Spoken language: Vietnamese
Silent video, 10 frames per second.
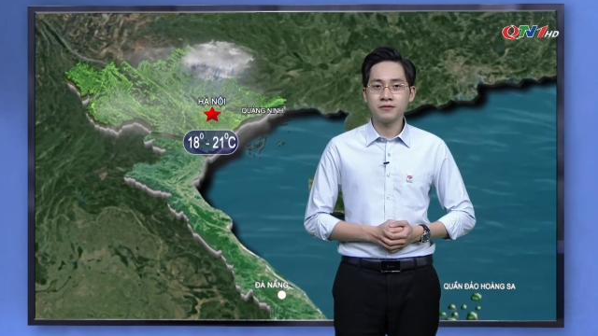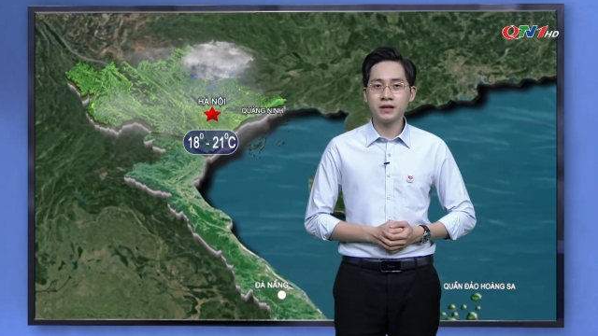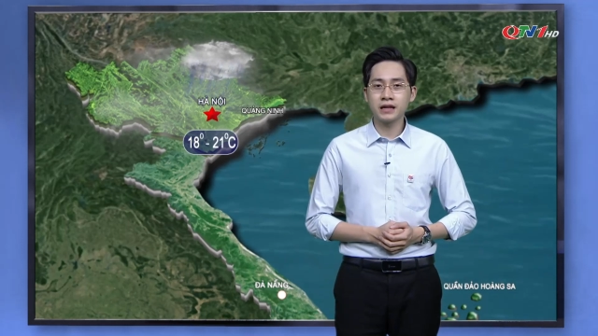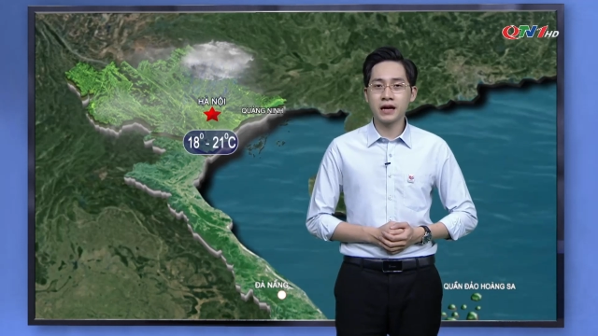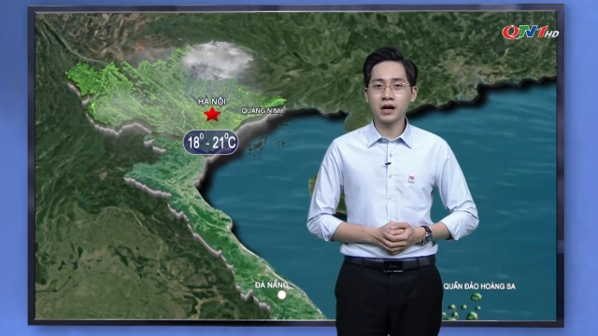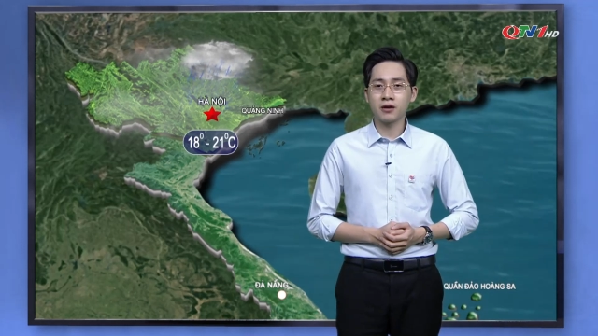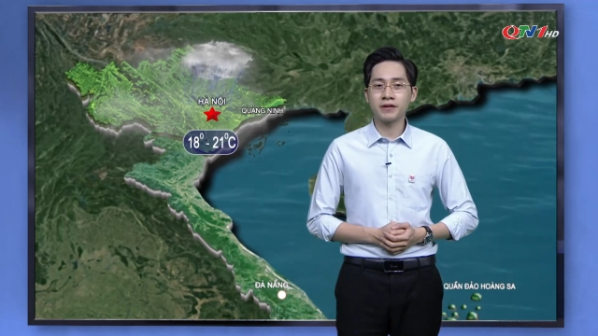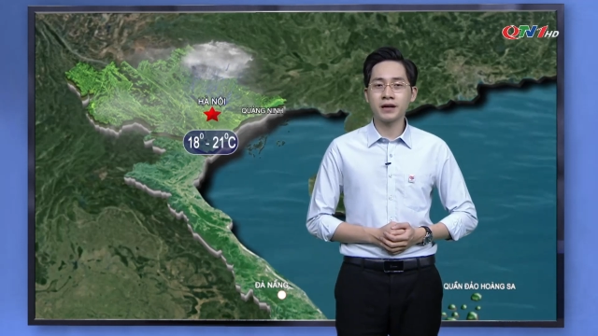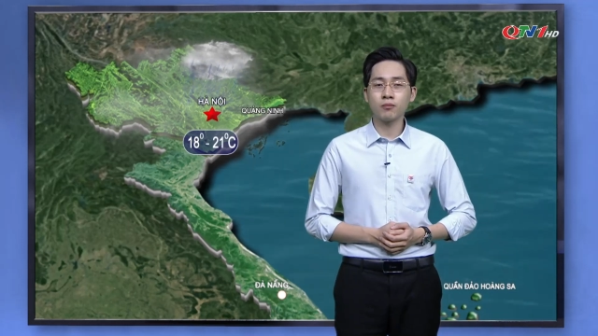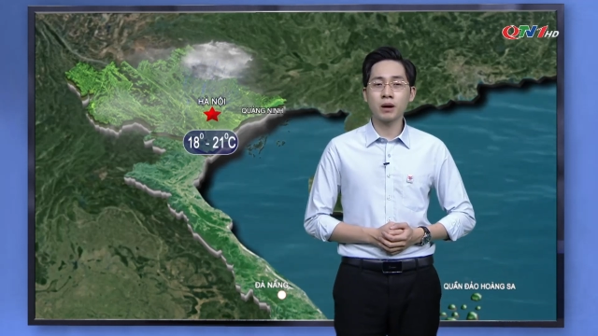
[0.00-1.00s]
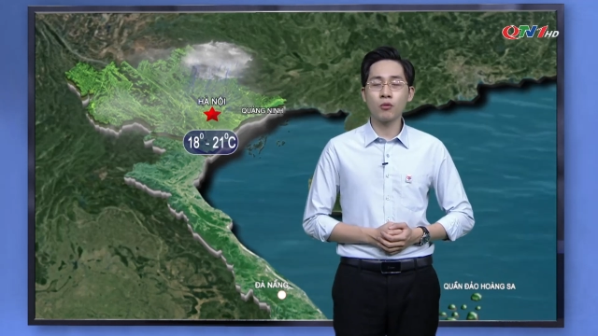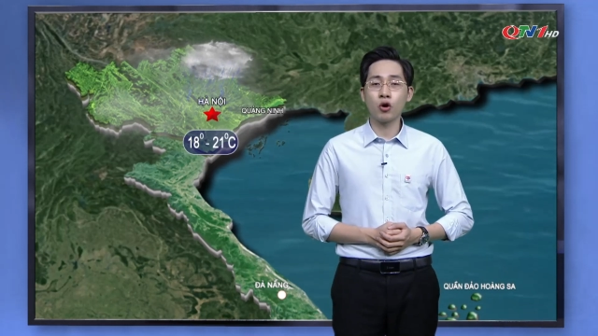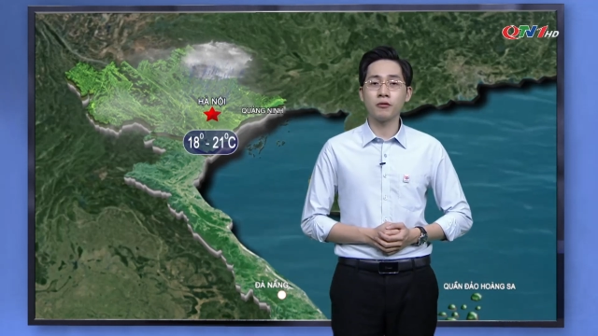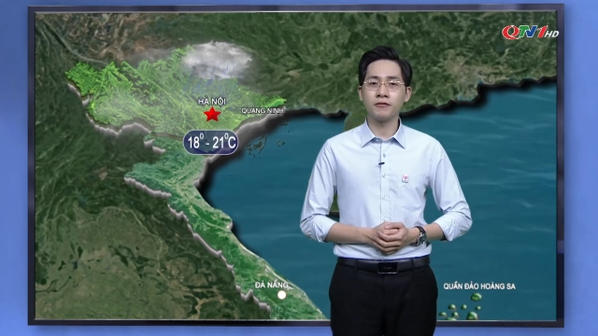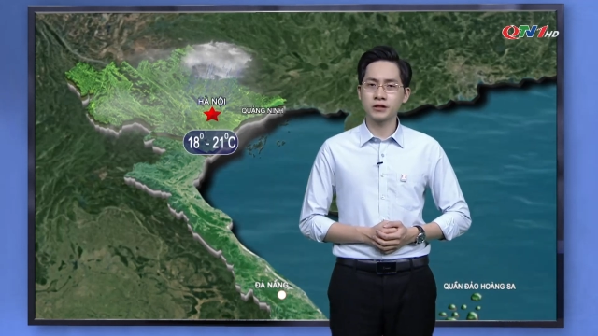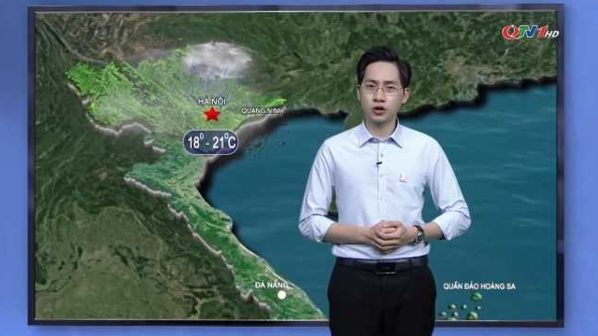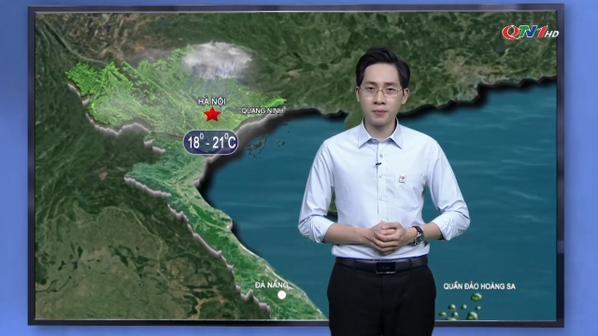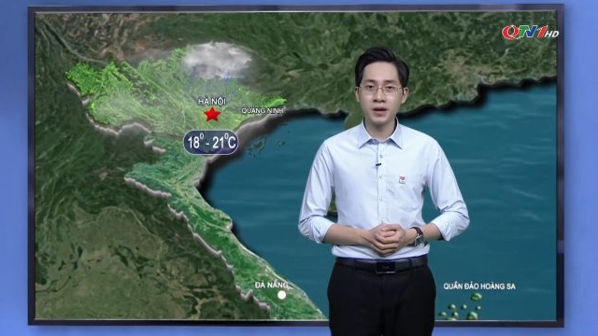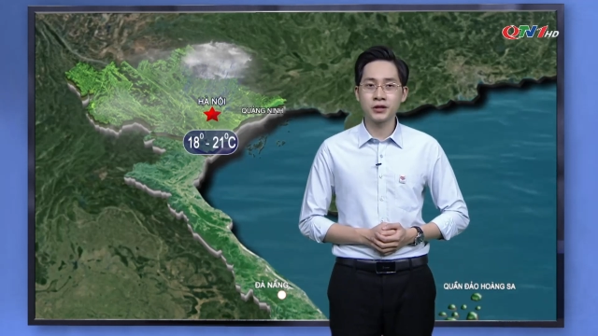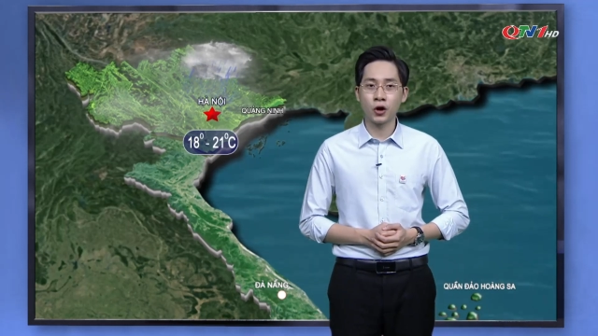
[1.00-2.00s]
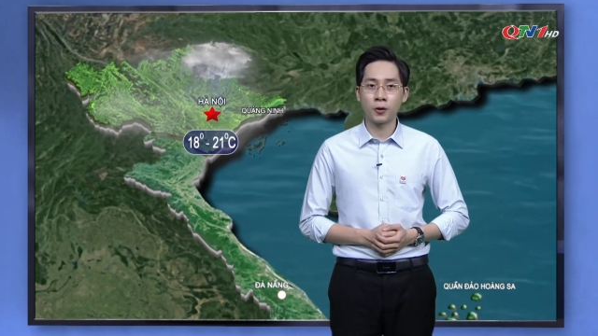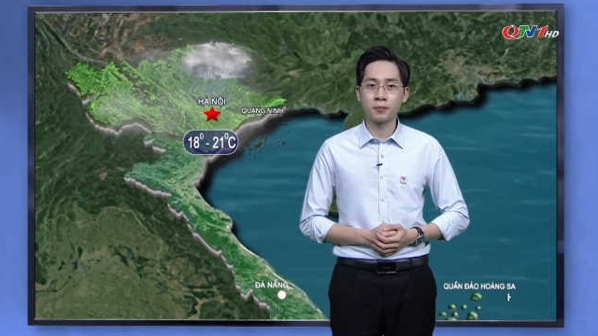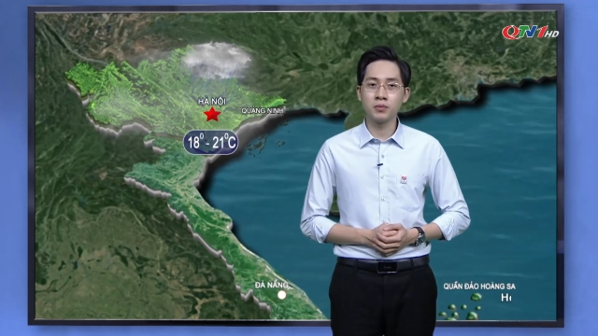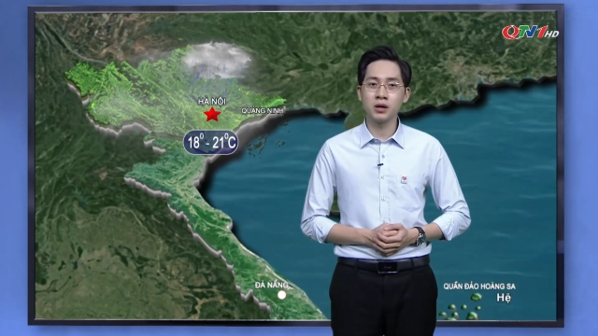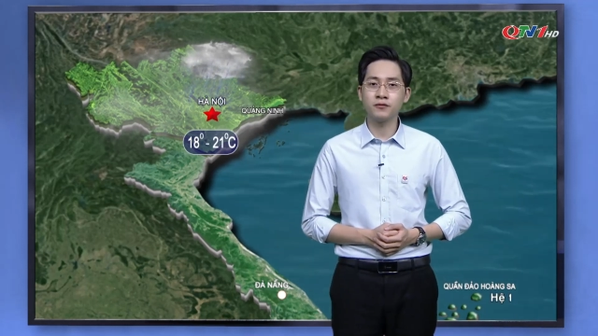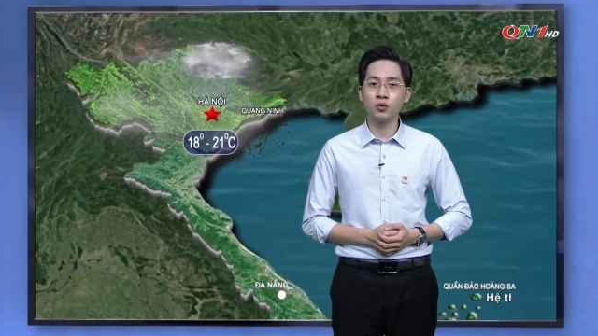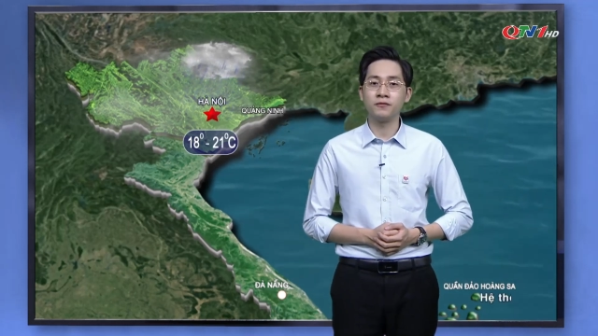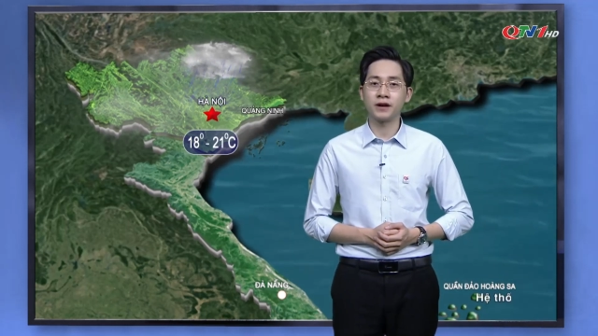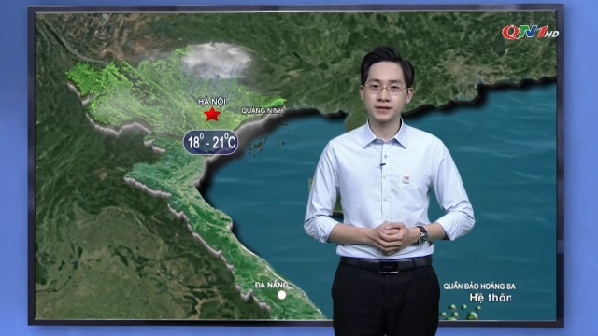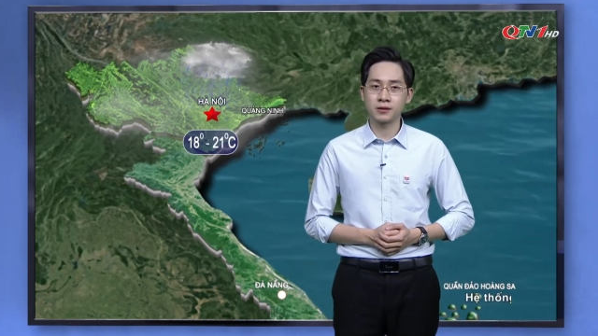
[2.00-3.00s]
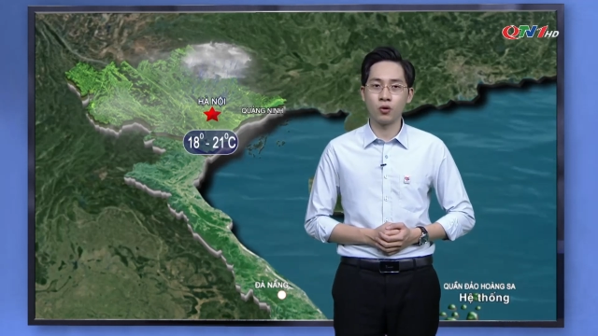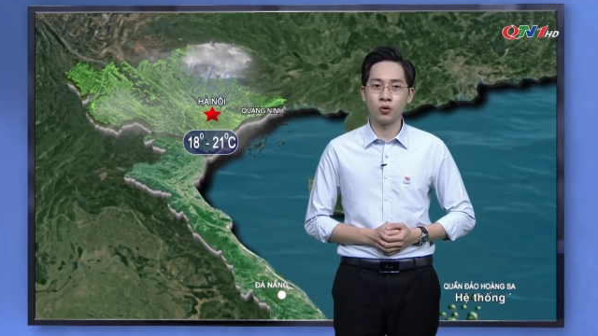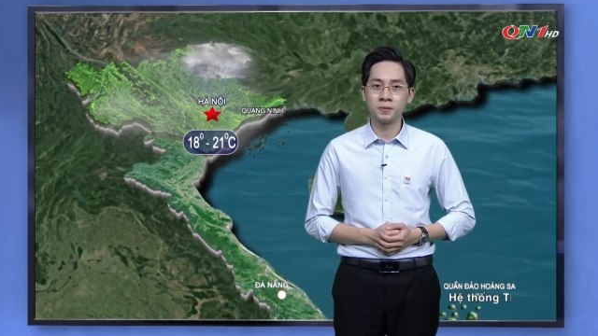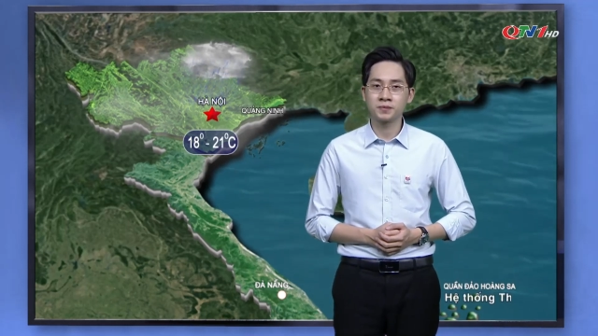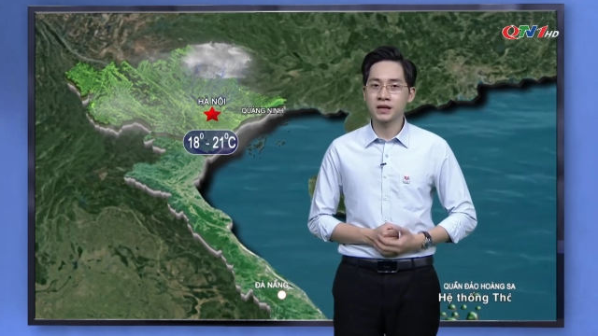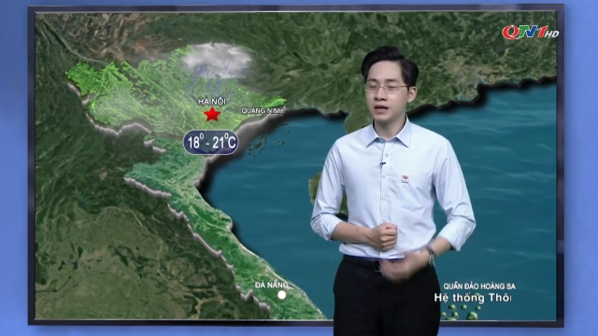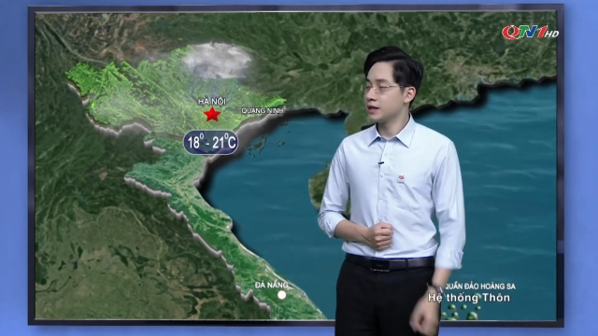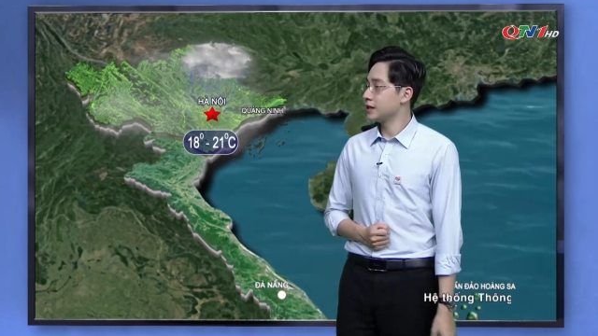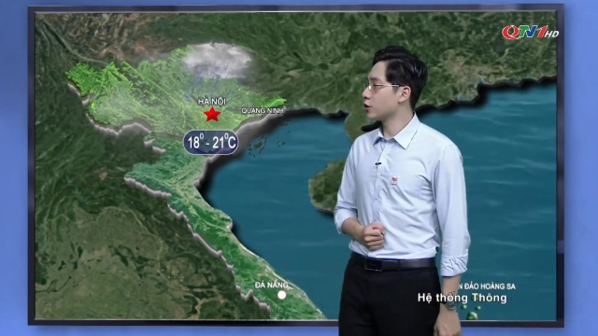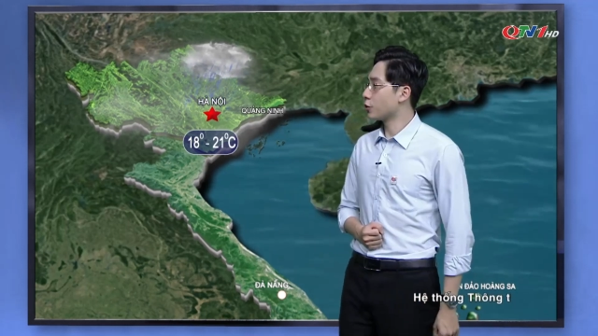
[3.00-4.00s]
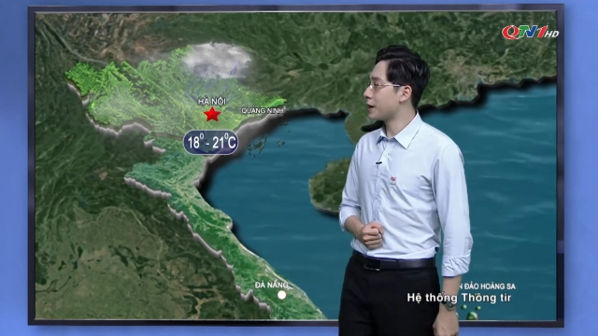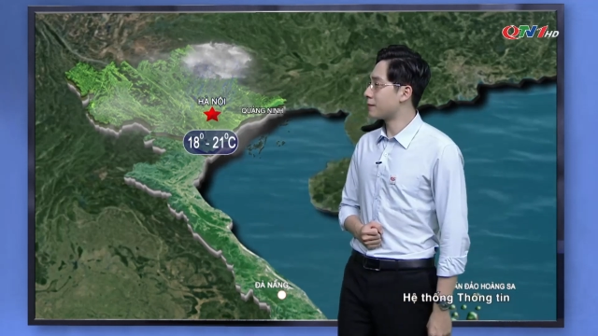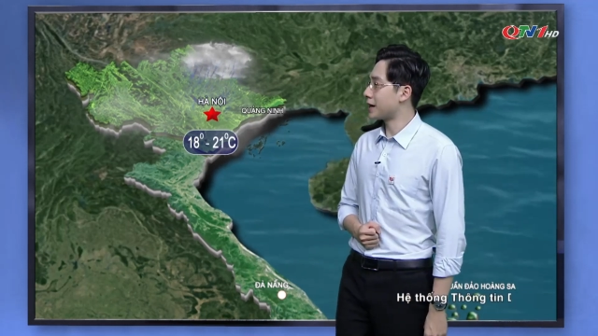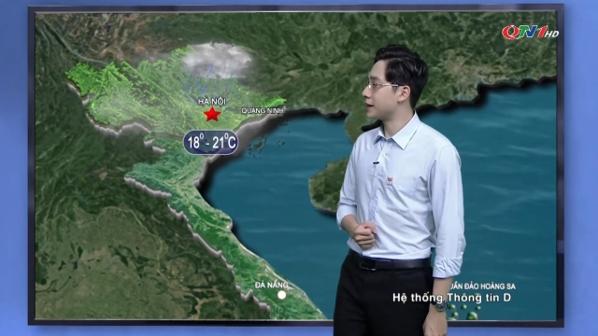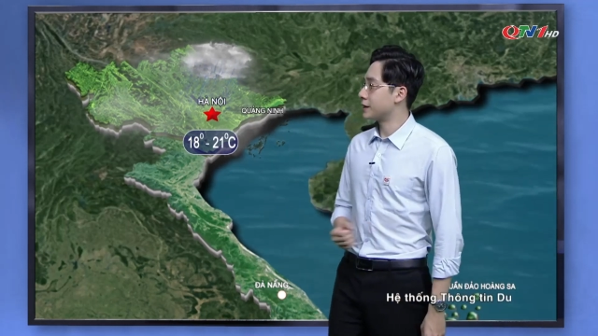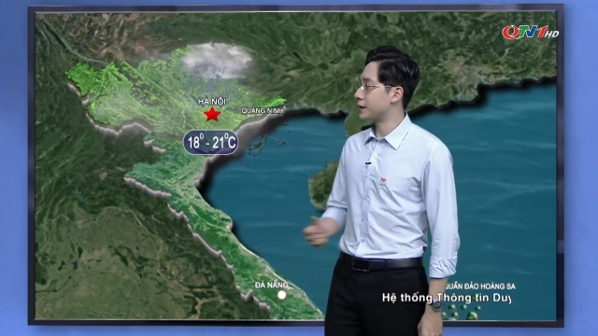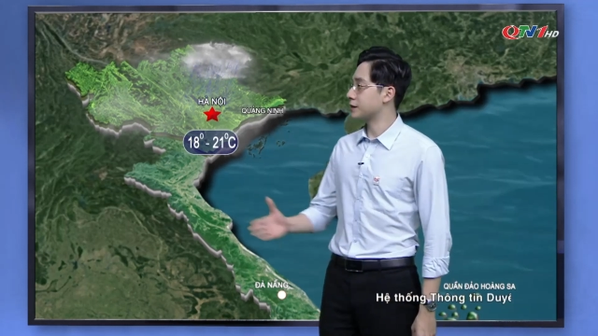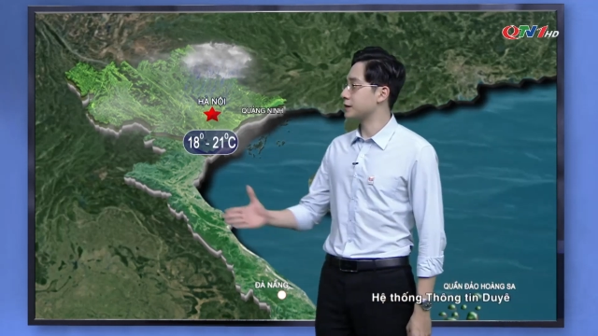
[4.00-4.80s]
Vì thế, ở phía đông Bắc Bộ vẫn có mưa nhỏ, mưa phùn và sương mù. Nhiệt độ đêm nay là